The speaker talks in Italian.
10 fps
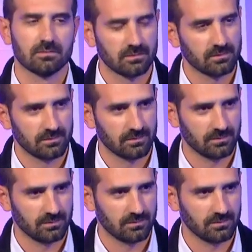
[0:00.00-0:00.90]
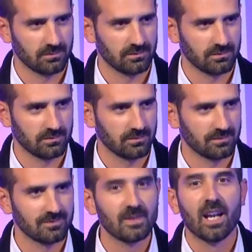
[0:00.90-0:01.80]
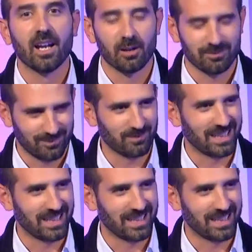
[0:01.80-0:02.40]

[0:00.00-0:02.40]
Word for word: l'Istituto Clinico Sant'Anna di Brescia. Benvenuto.